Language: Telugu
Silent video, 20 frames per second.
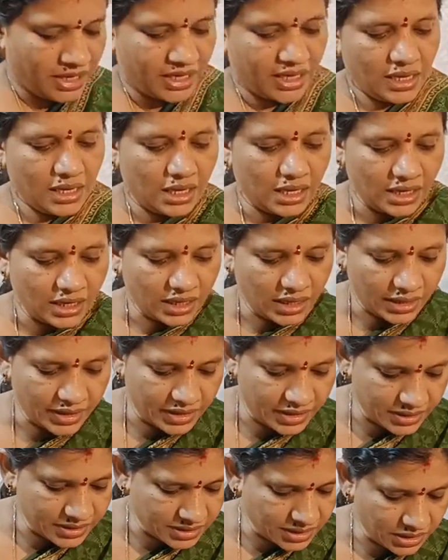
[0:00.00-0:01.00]
మనకి
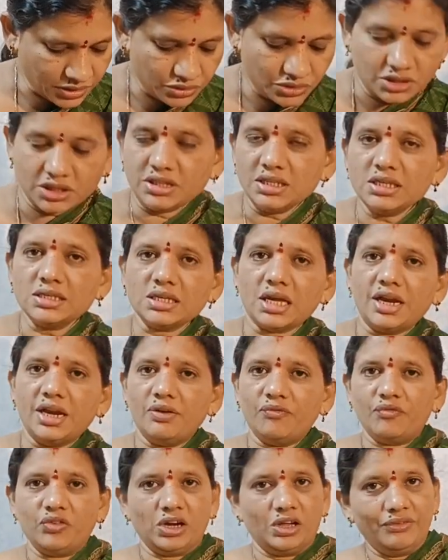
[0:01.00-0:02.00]
కలంకారీ డిజైన్ వచ్చేసి
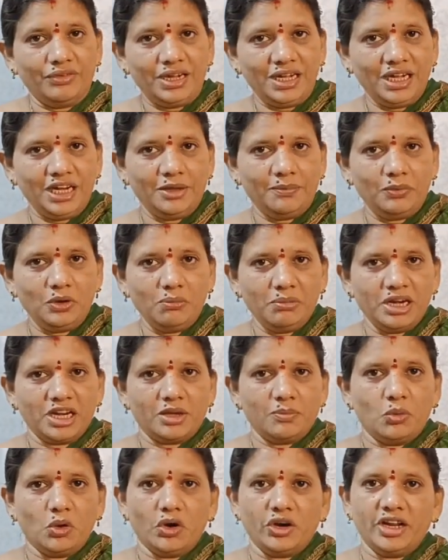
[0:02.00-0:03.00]
సన్న ఫ్లవర్ టైప్లో
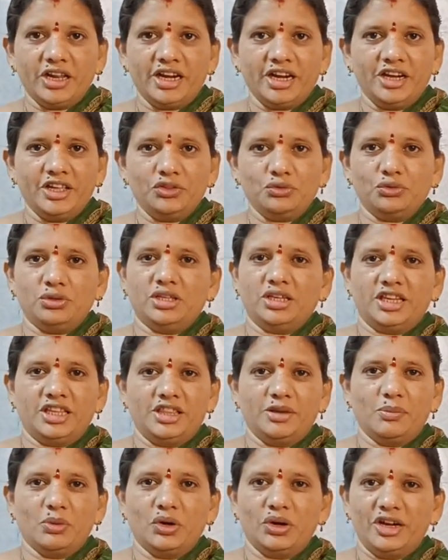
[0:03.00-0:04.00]
మనకి బార్డర్ అనేది ఉంది
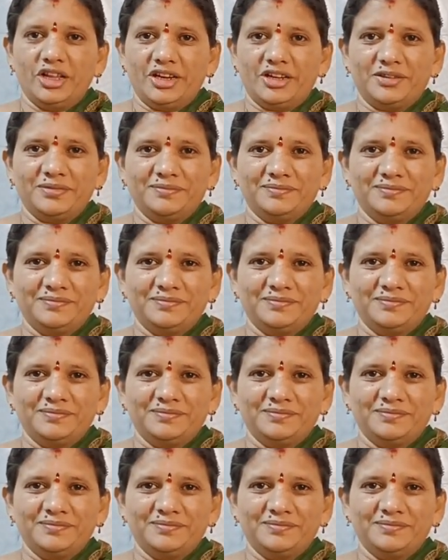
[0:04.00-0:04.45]
కింద బార్డర్